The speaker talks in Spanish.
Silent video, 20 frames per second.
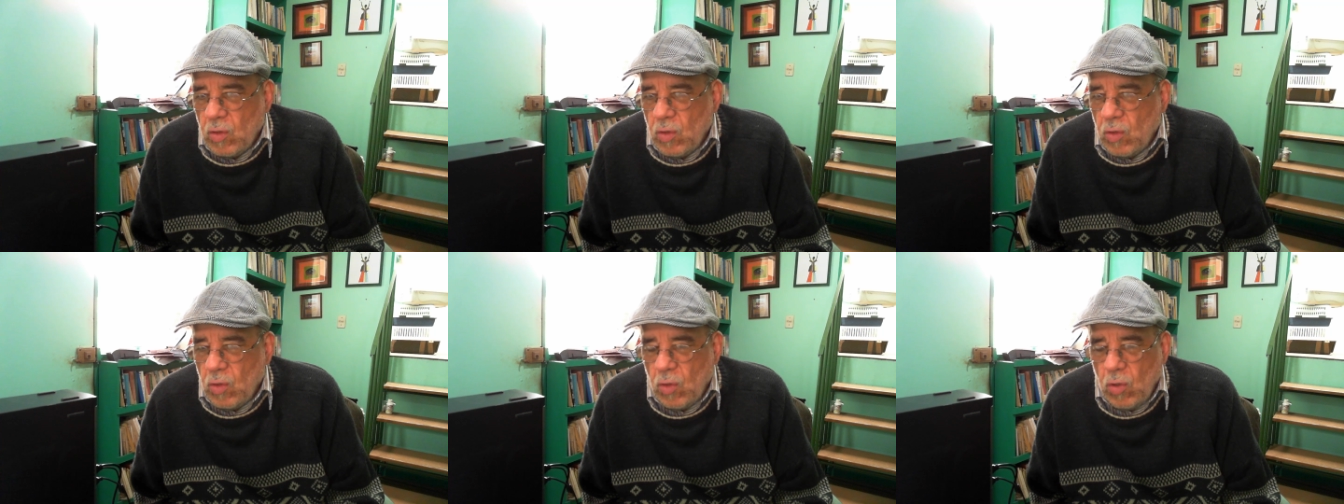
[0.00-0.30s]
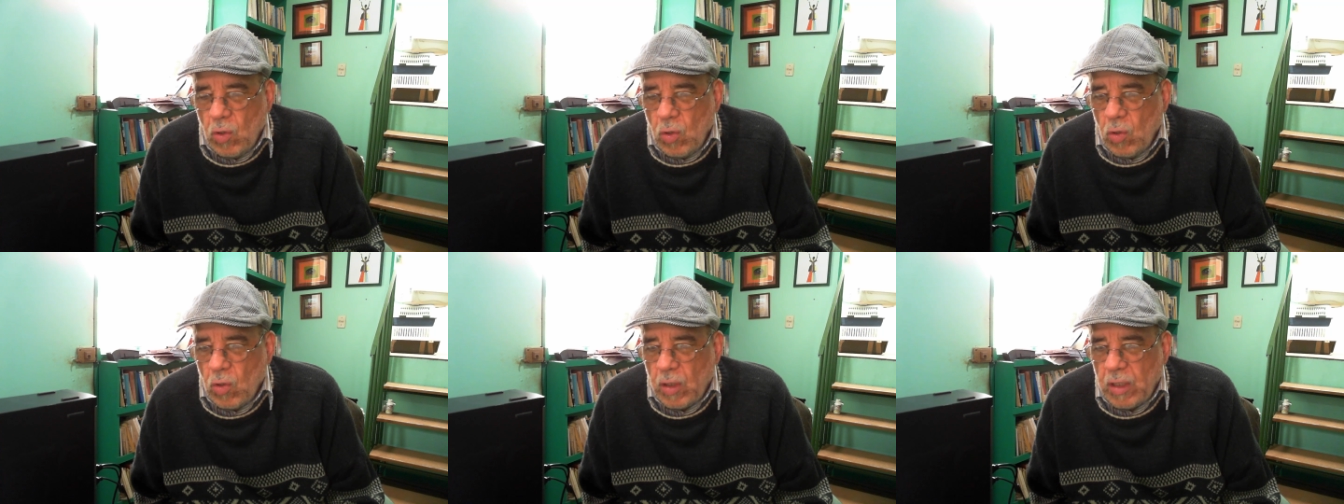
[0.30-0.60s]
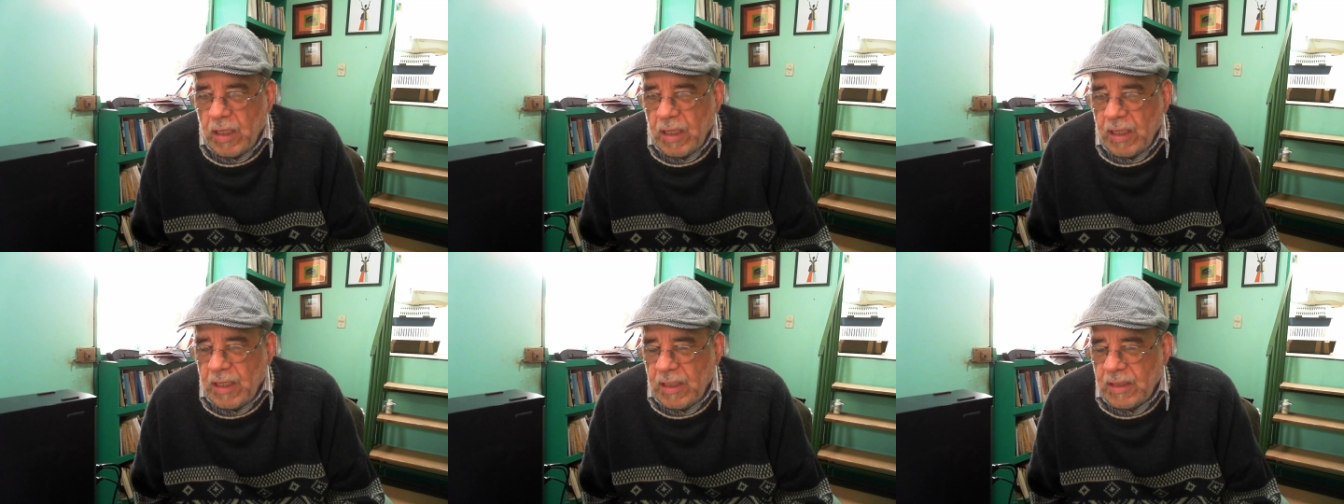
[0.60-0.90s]
lo
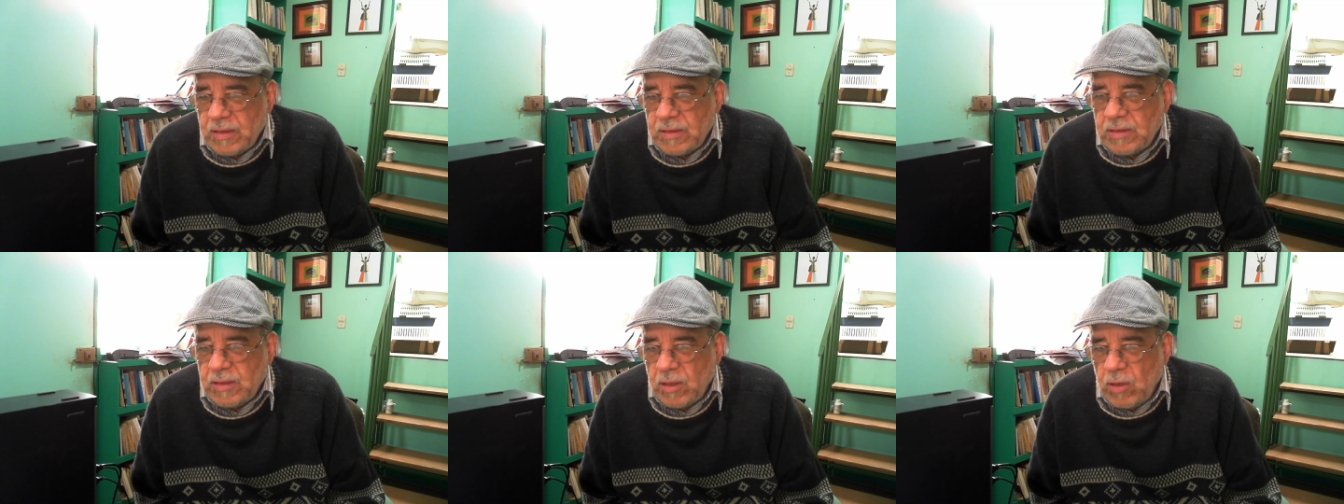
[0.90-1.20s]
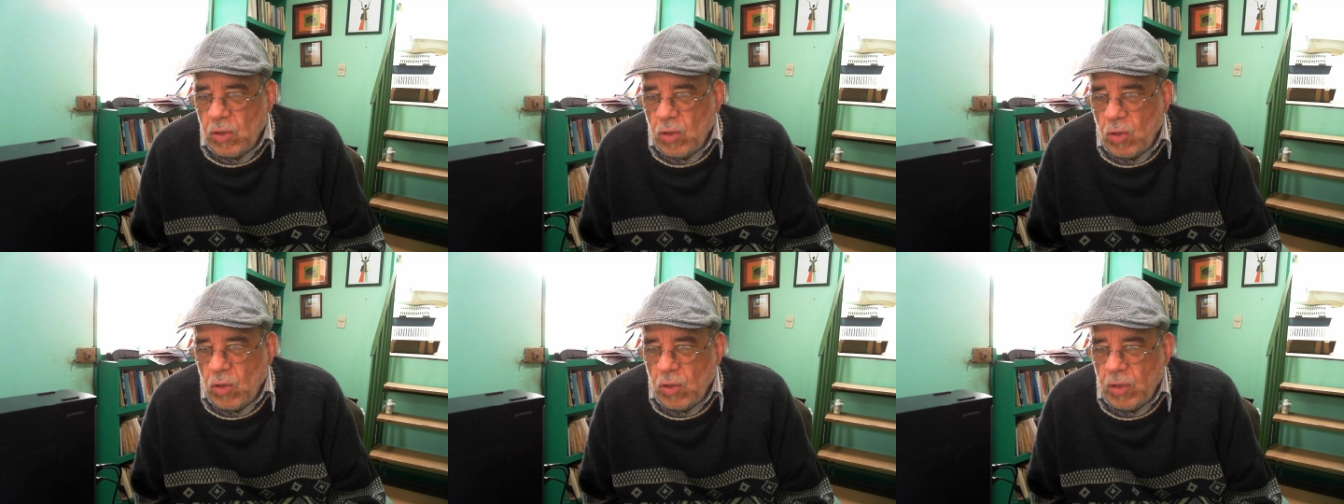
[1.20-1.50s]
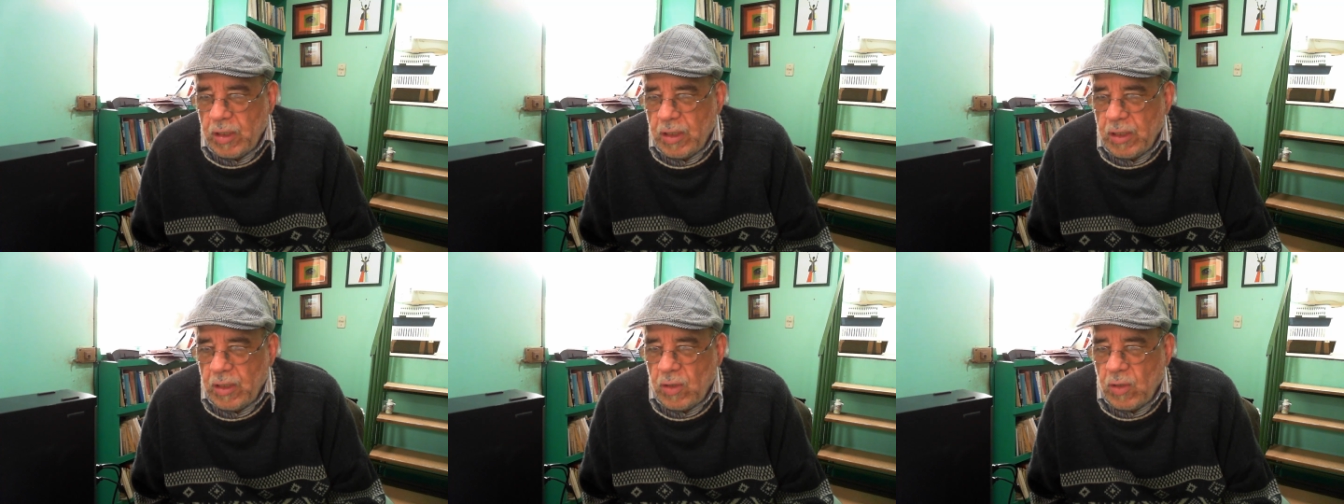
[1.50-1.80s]
que es
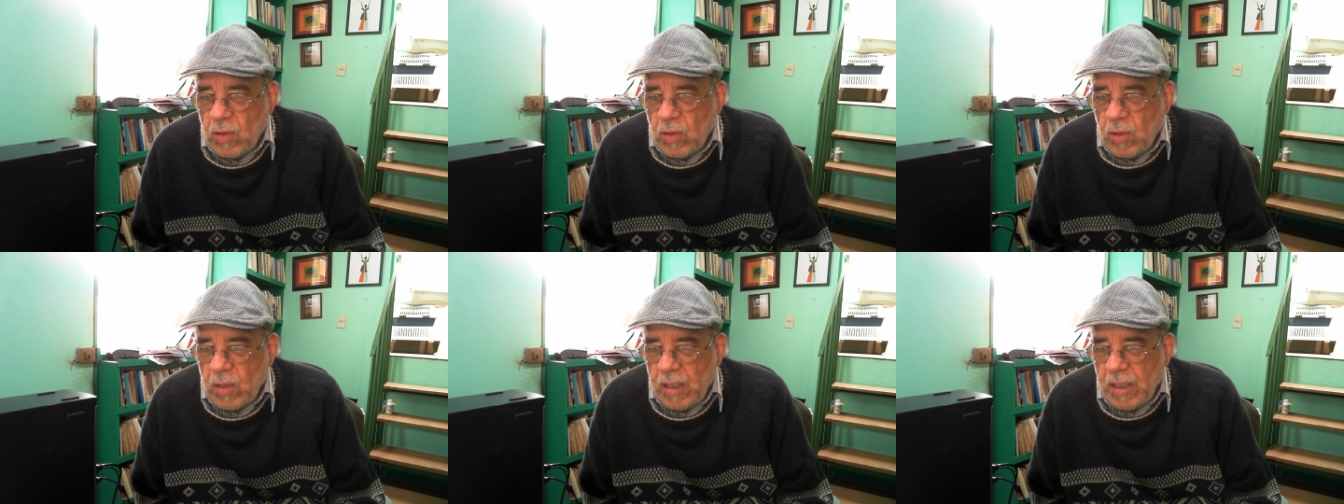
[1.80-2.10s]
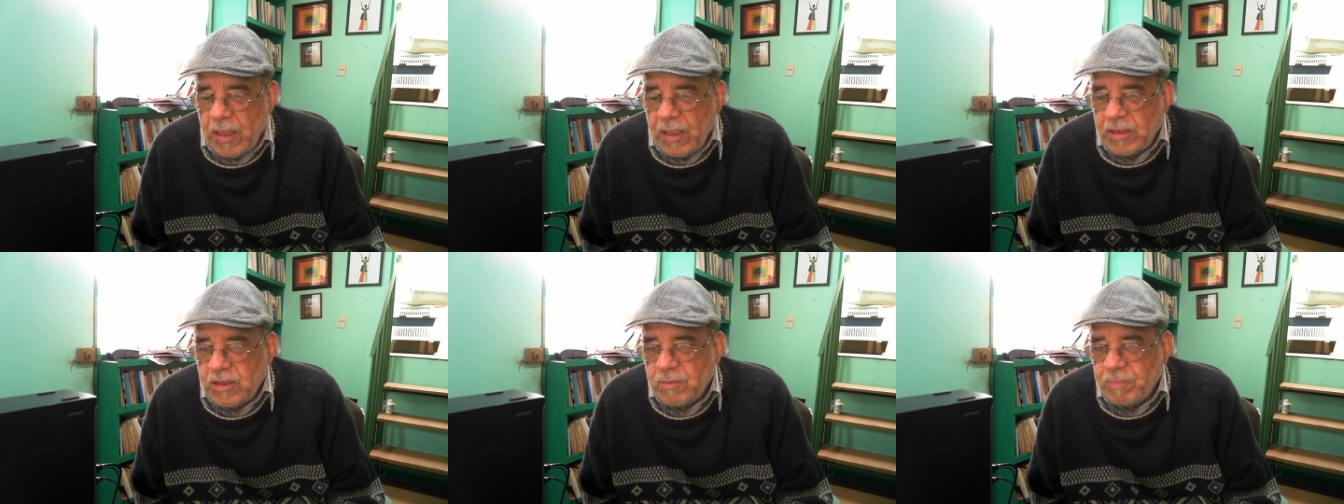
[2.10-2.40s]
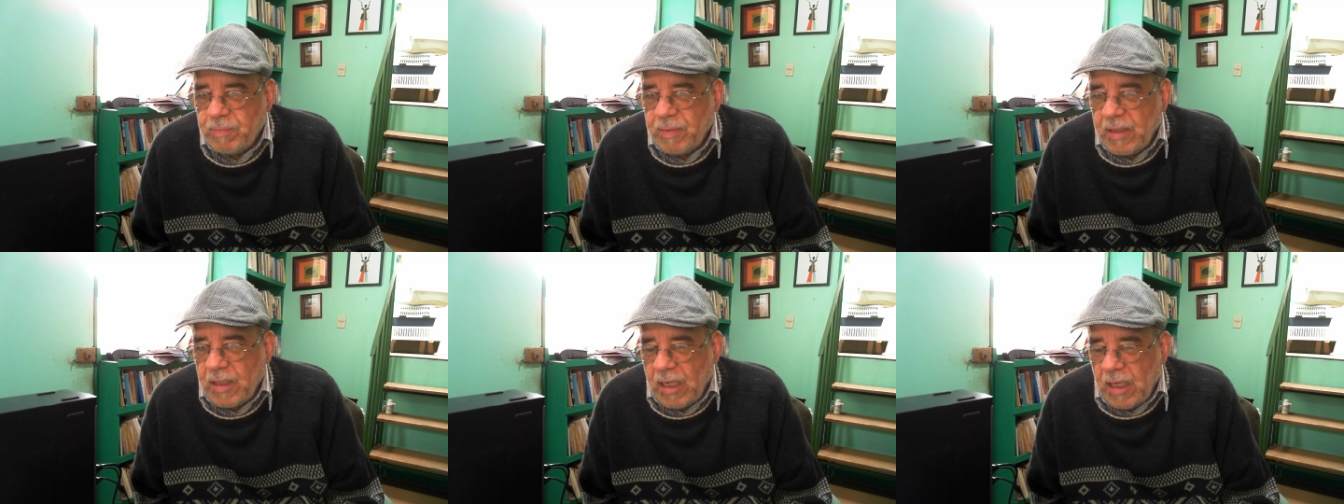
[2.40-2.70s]
lógico,
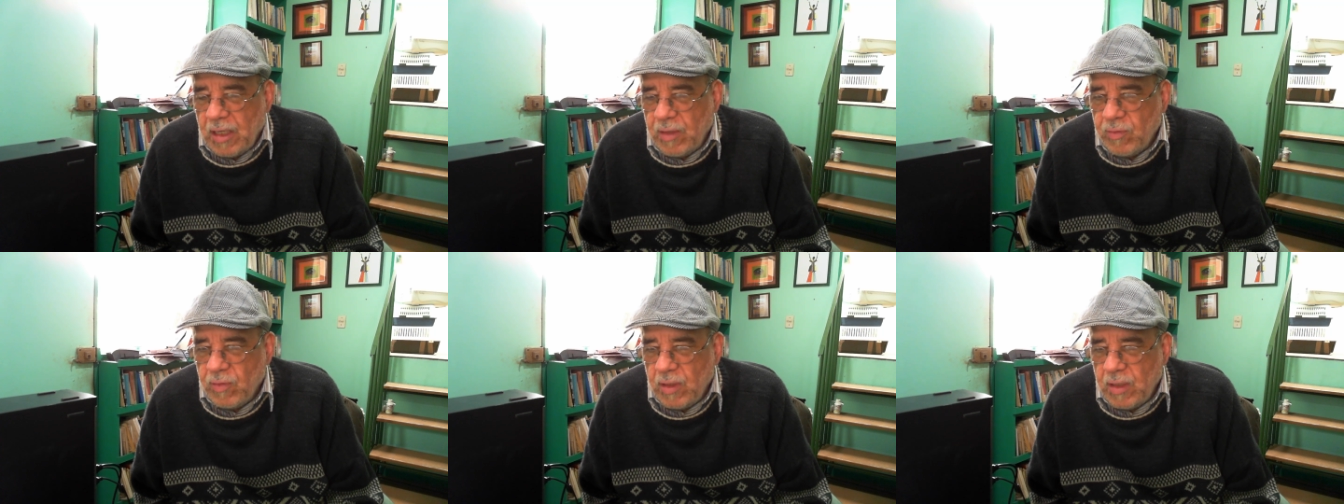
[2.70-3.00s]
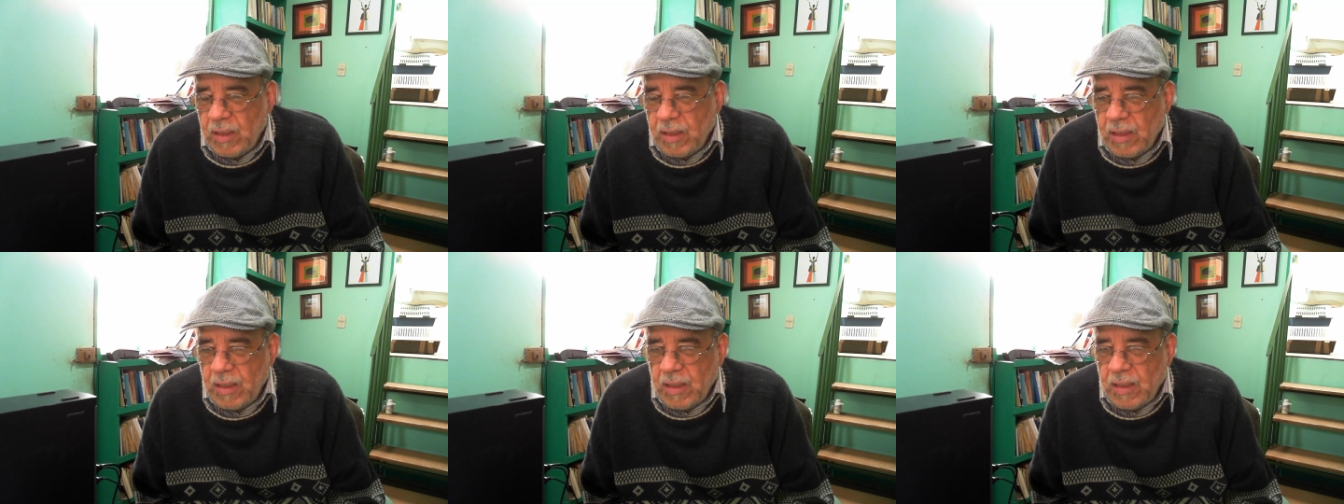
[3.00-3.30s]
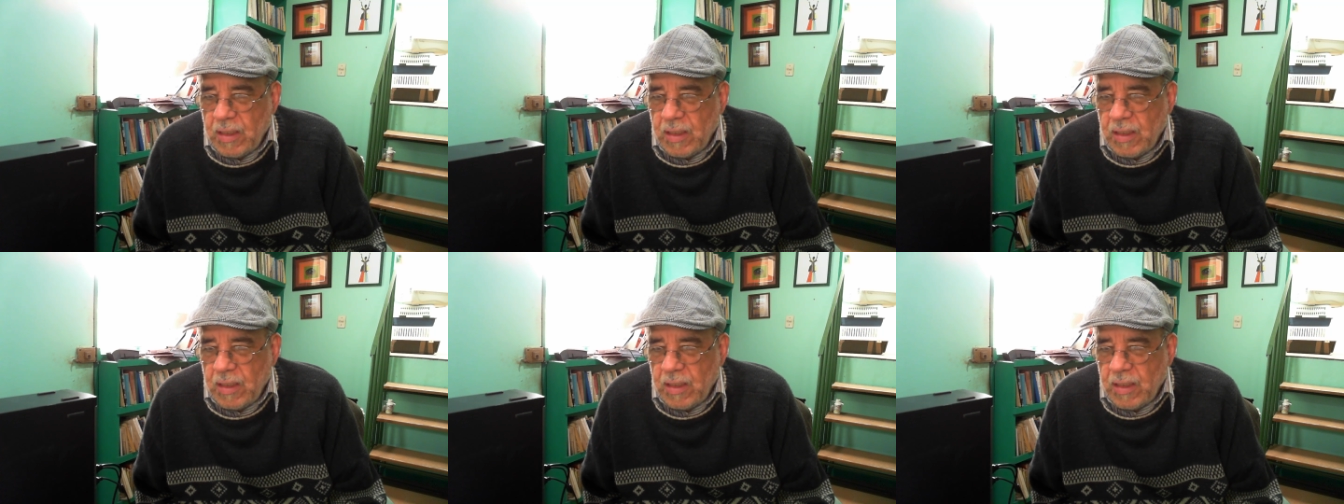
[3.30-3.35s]
esperable,